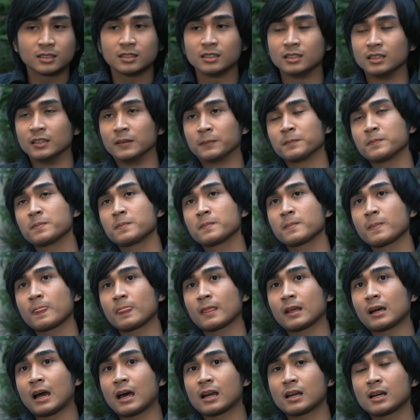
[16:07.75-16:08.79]
gini,
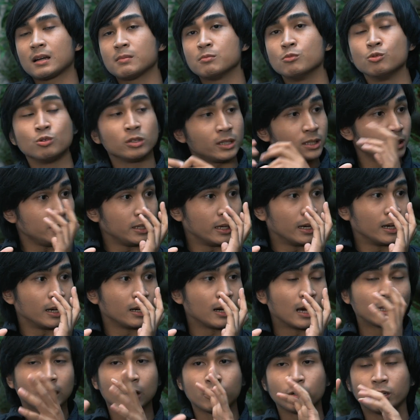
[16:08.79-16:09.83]
karena mungkin ya
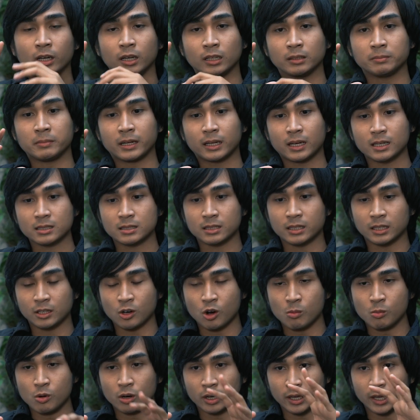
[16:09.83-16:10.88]
nggak tahu ya, mereka sering
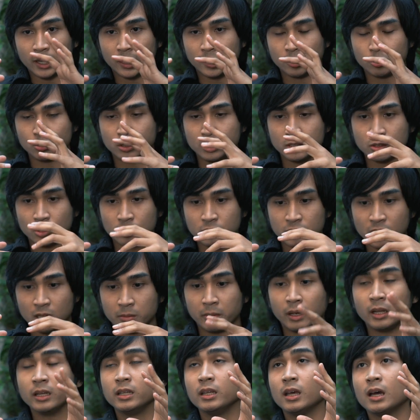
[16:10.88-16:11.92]
ngomong kayak gitu di sosial
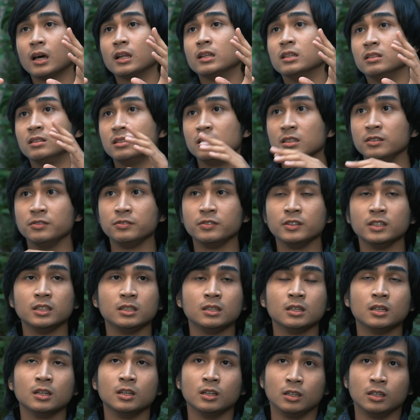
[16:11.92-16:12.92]
media, di TV,